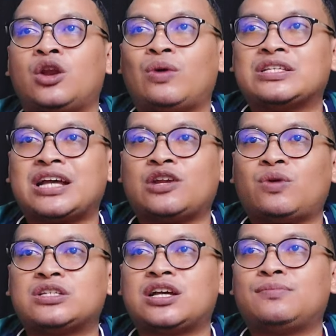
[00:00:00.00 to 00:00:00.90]
Luaskan
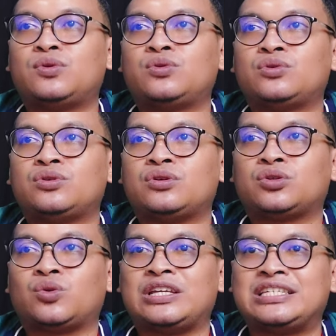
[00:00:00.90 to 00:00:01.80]
kuasamu,
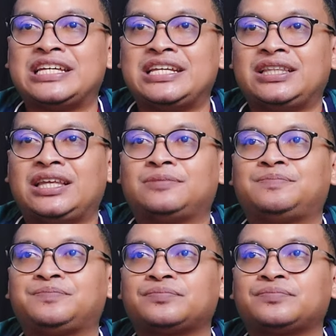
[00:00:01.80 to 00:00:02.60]
tulis JDT.